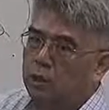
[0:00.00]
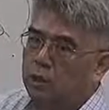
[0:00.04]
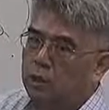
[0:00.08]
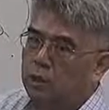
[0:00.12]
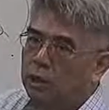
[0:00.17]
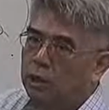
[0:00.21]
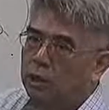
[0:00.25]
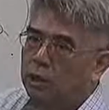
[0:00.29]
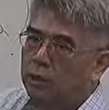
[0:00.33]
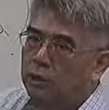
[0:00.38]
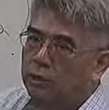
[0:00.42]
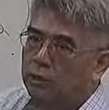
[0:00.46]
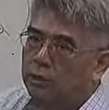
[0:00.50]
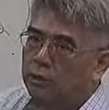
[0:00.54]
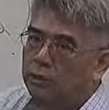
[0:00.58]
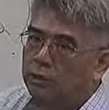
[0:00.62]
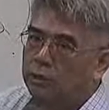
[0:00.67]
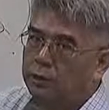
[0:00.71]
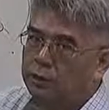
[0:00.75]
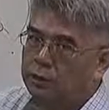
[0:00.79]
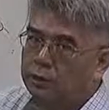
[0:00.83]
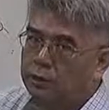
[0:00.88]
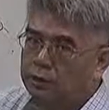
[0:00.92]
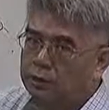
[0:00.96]
啊
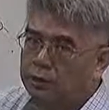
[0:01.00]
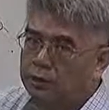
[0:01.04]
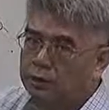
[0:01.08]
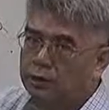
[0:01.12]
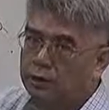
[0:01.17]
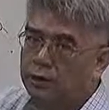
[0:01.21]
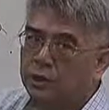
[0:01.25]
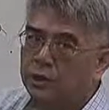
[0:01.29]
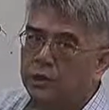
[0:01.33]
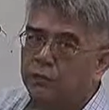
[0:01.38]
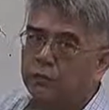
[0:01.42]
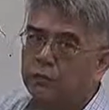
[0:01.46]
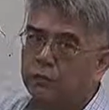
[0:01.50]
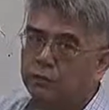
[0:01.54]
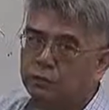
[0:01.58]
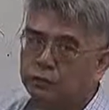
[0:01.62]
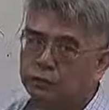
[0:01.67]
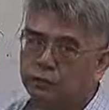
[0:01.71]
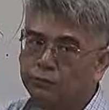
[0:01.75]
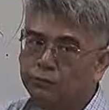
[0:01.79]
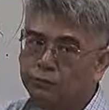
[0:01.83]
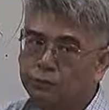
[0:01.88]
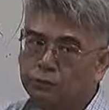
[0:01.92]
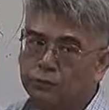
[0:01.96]
的这些统
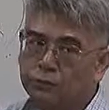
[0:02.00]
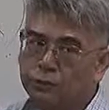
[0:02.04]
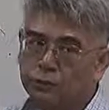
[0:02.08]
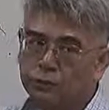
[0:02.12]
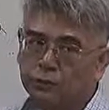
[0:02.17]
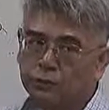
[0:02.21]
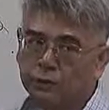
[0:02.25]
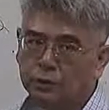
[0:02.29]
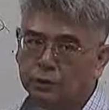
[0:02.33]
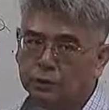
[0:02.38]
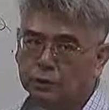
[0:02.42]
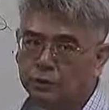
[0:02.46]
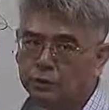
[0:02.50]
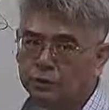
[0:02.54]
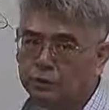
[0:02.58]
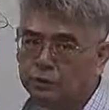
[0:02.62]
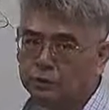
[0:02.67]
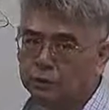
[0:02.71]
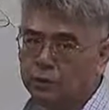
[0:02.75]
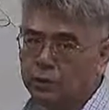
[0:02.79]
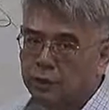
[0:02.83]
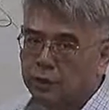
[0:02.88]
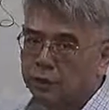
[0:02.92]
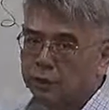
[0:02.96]
计分析呢，就
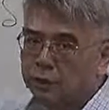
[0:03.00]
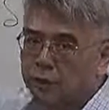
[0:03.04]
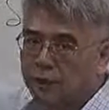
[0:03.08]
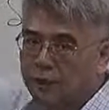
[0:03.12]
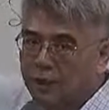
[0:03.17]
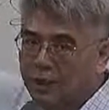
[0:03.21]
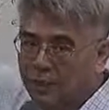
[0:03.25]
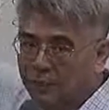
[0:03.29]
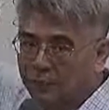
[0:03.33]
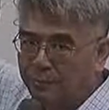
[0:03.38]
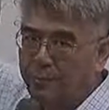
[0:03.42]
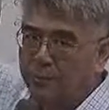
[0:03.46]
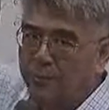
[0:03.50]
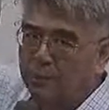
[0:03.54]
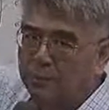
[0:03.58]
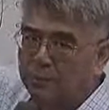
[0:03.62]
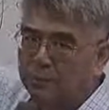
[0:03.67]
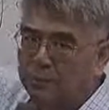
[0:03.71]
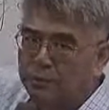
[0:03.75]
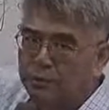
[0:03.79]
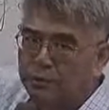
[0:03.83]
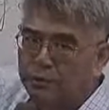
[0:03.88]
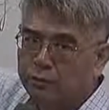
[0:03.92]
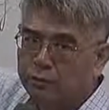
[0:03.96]
叫
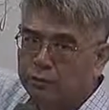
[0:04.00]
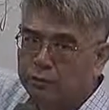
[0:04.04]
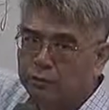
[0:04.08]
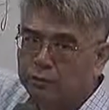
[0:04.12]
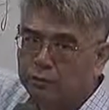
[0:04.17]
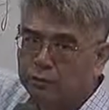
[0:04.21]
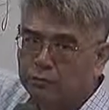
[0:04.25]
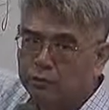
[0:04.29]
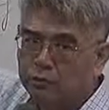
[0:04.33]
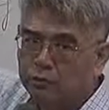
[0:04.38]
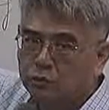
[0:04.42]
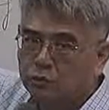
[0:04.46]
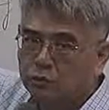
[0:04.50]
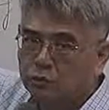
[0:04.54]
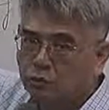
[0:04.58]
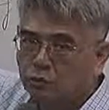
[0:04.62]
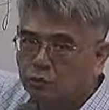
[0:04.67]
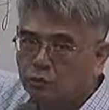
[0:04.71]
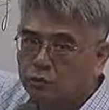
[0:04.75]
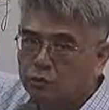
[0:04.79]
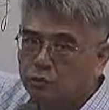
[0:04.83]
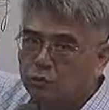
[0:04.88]
nonparametric，就是无